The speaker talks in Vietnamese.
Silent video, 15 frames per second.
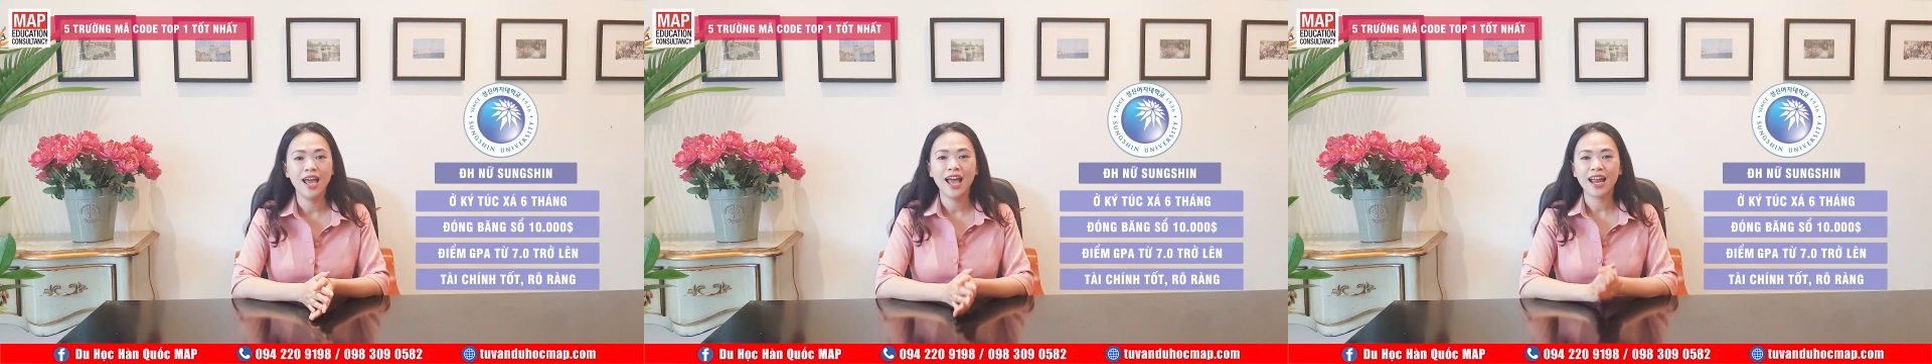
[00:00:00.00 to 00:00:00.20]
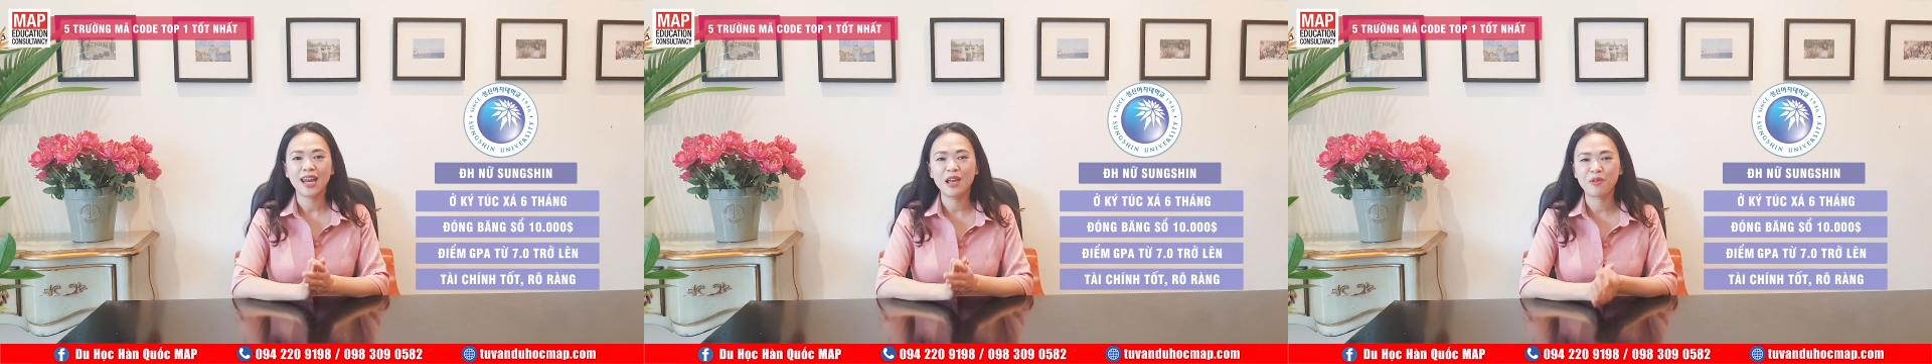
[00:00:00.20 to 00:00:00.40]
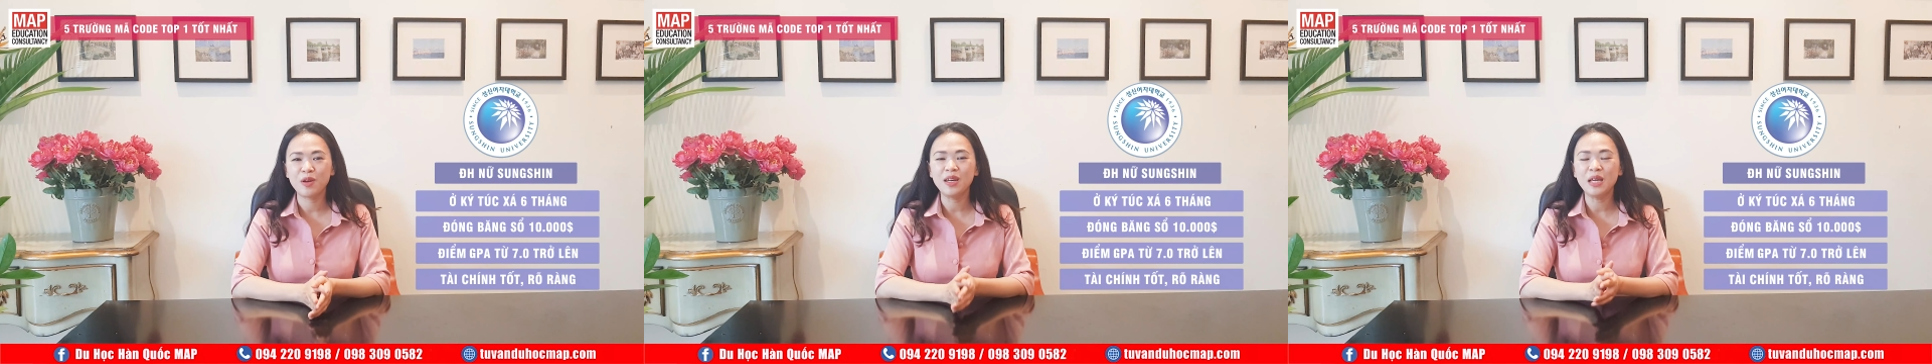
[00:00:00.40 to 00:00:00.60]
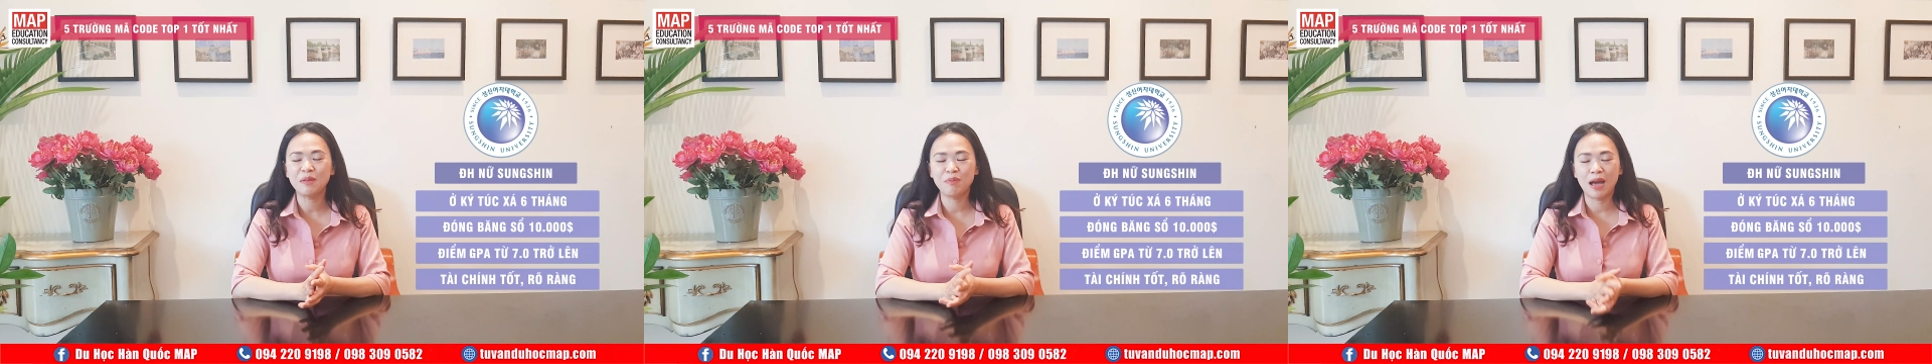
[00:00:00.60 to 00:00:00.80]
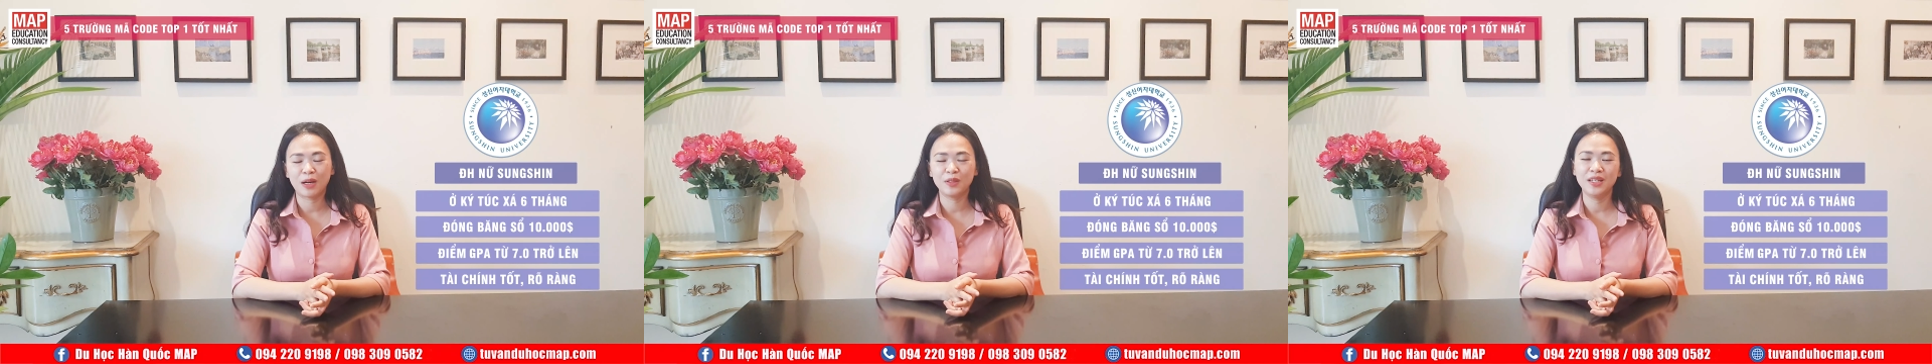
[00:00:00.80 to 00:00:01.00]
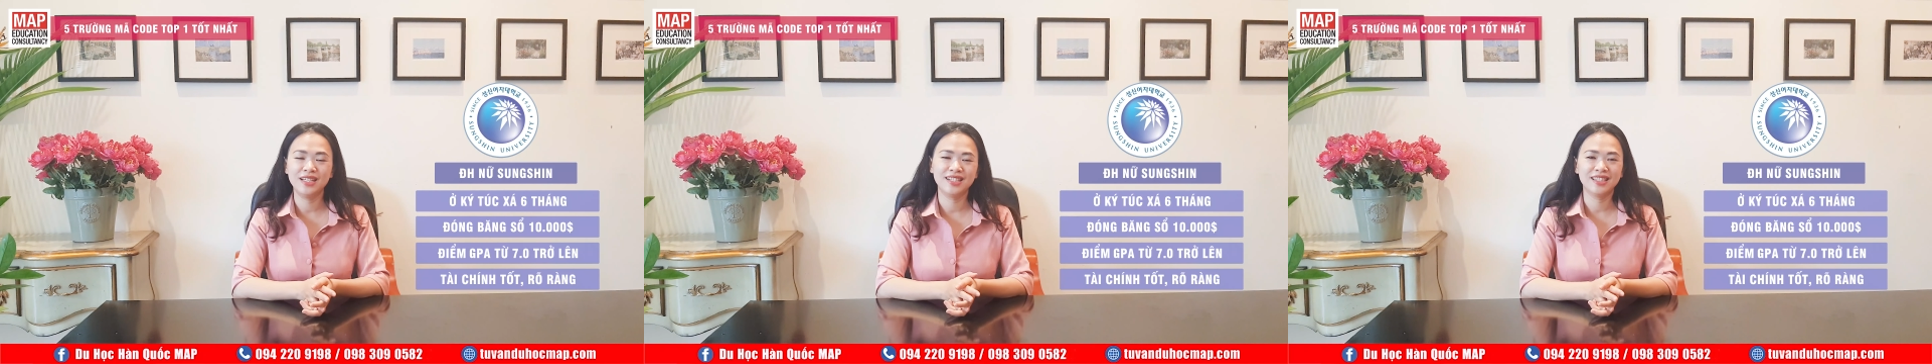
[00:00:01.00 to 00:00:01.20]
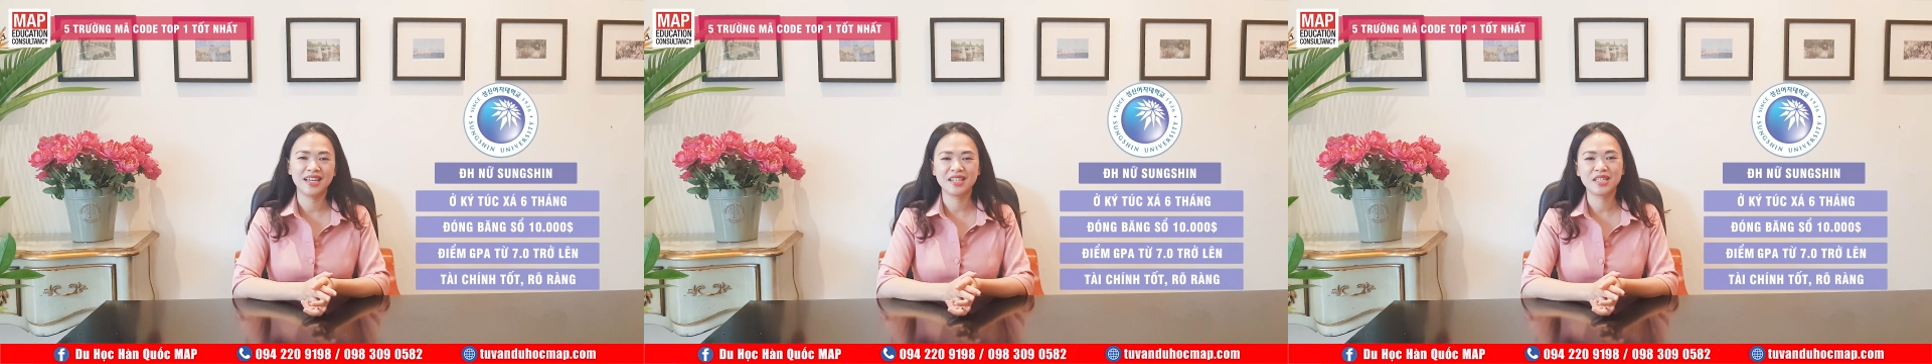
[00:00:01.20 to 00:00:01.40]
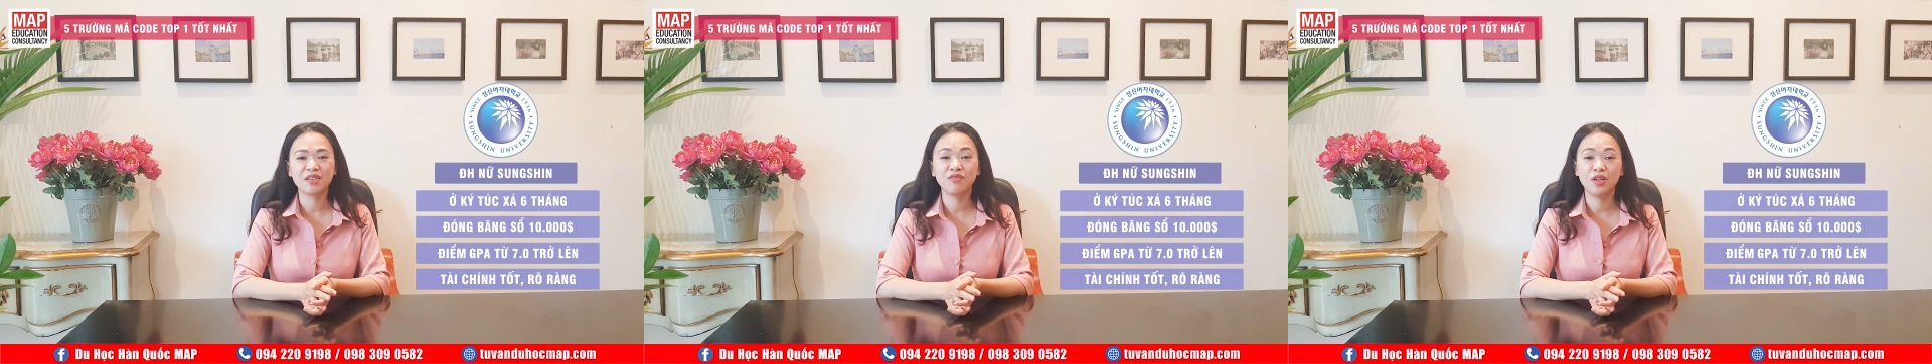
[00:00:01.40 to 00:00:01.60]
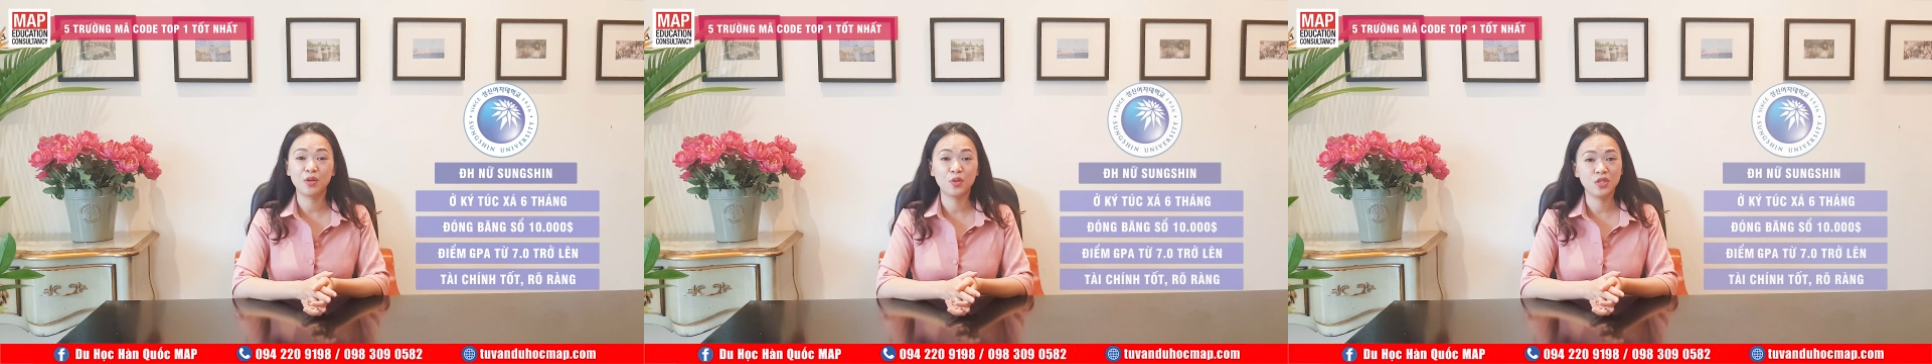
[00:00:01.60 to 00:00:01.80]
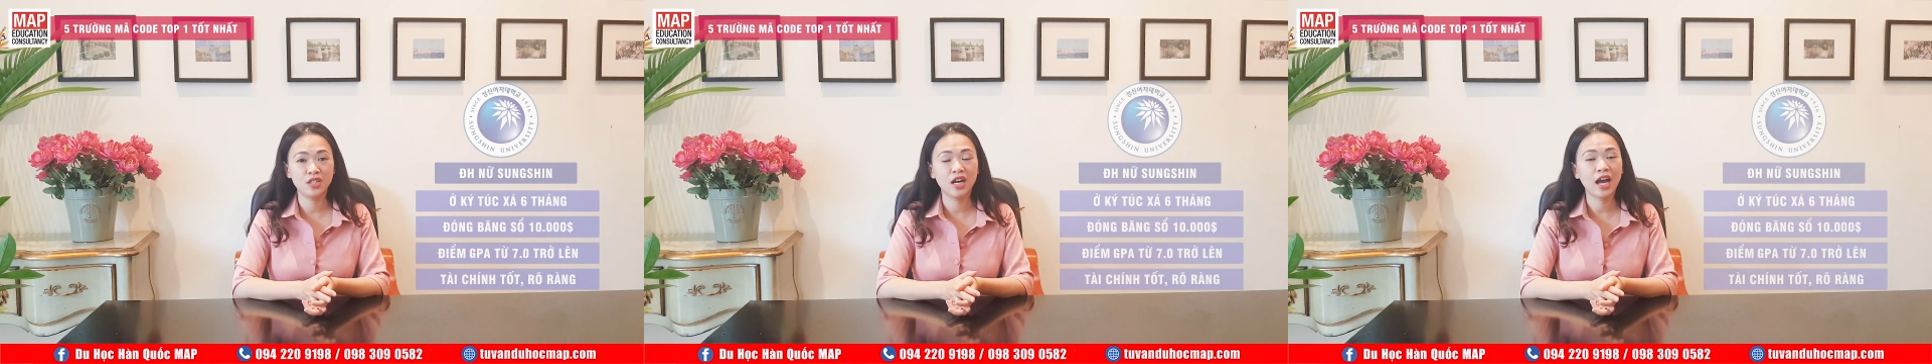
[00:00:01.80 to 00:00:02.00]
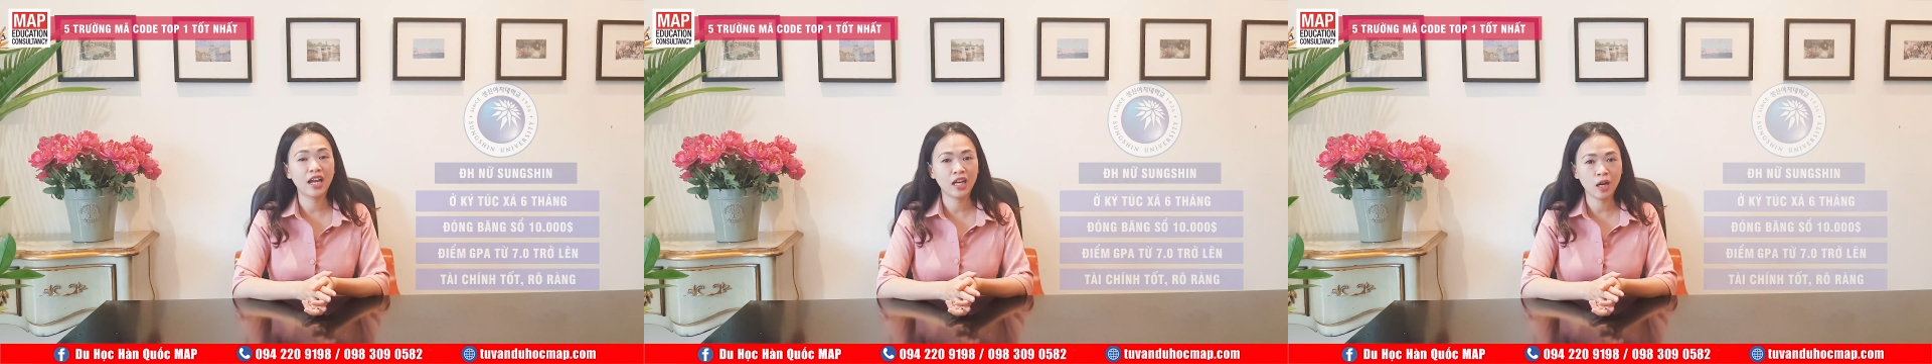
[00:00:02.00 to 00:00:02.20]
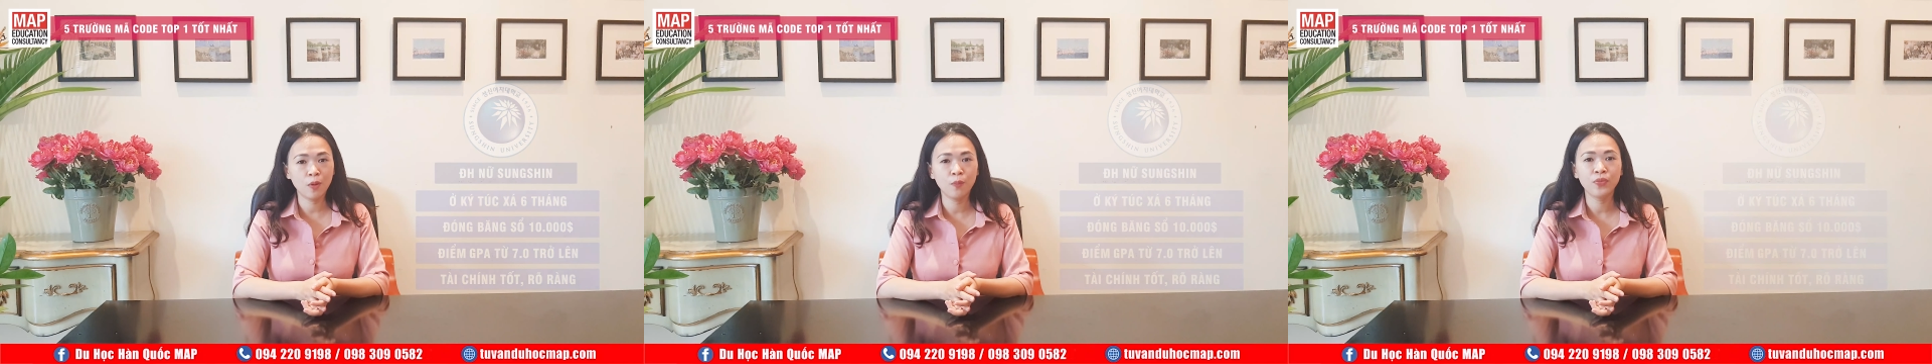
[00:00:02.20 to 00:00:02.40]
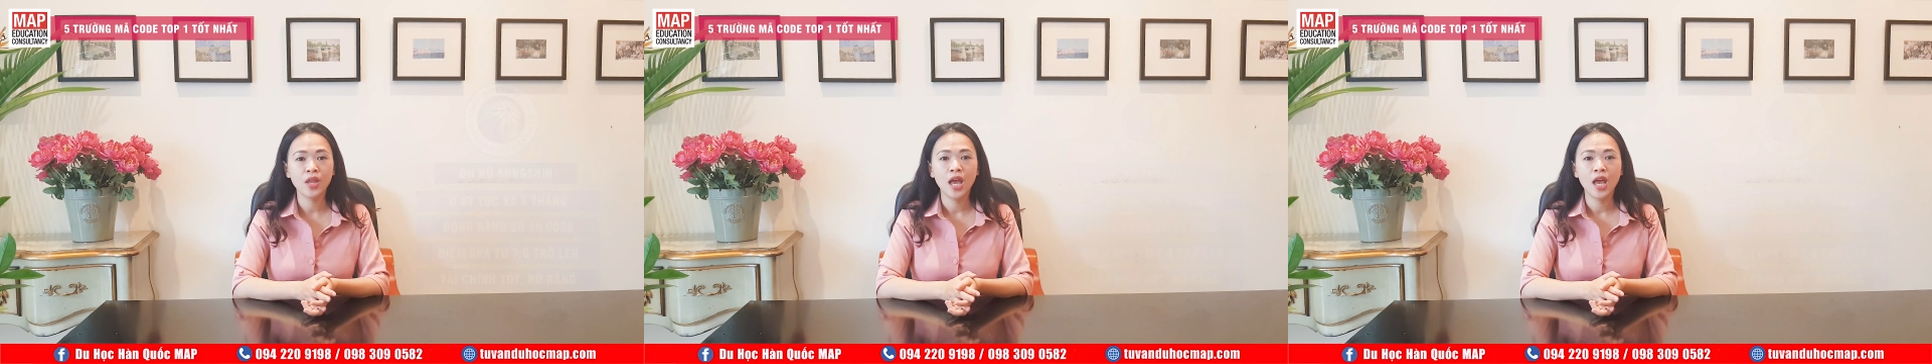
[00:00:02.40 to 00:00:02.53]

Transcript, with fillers: để quyết định bạn có thể trở thành sinh viên của trường hay không.